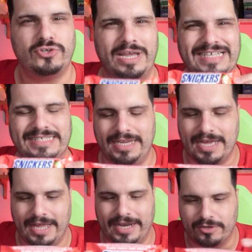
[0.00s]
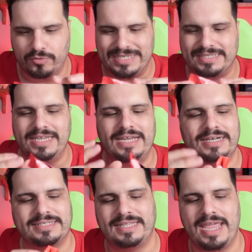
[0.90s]
Só que assim, galera, no
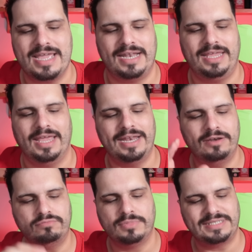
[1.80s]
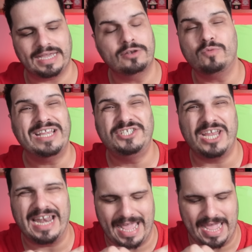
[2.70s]
Snickers tem ali, ele não, esse aqui não é
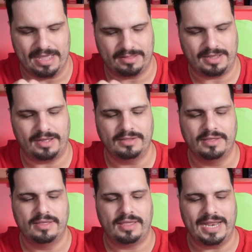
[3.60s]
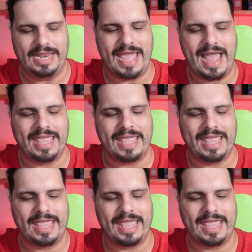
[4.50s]
geleia, tá? Ele é